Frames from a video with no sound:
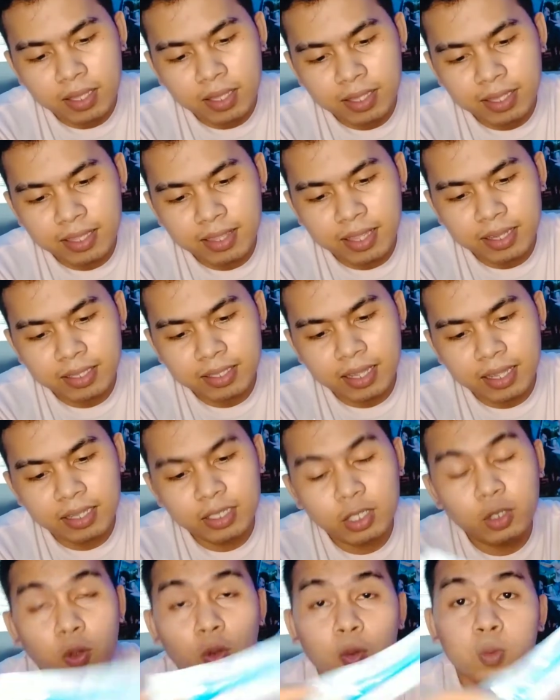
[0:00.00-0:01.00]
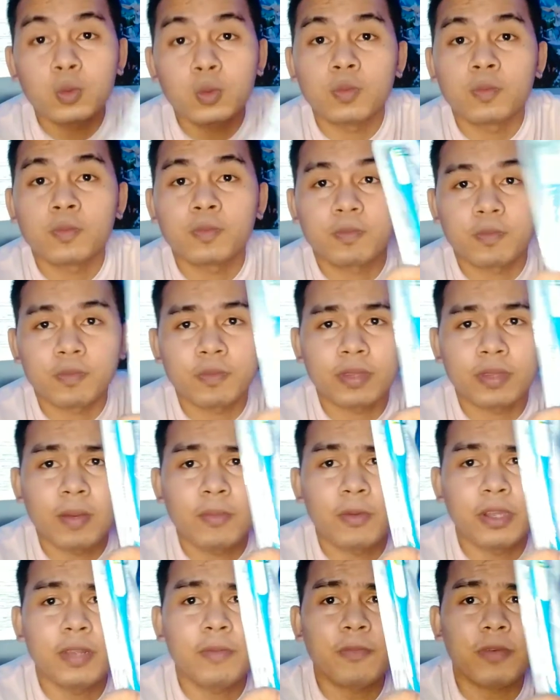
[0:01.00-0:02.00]
LED light guys so
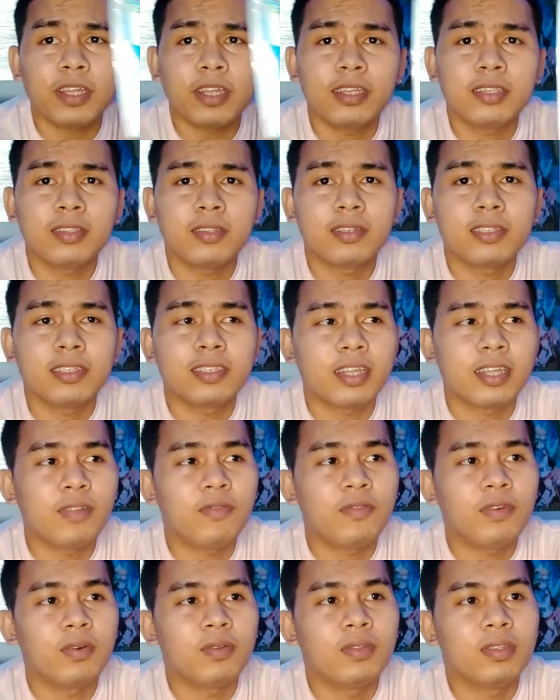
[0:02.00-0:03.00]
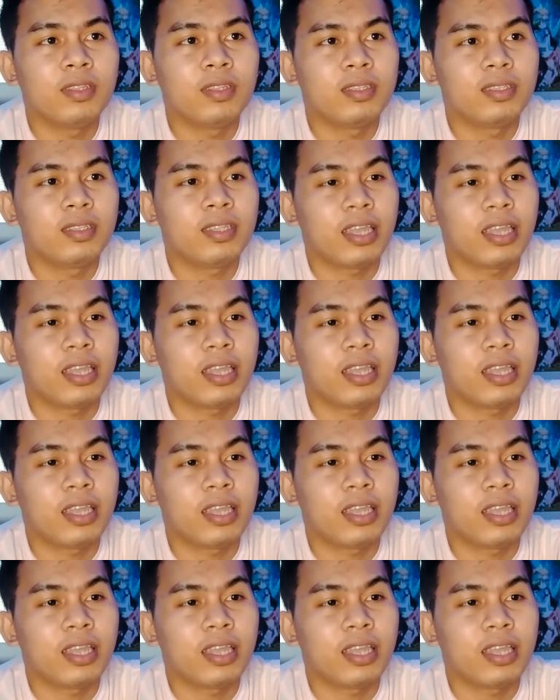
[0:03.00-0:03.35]
pwedeng pwede ito cellphone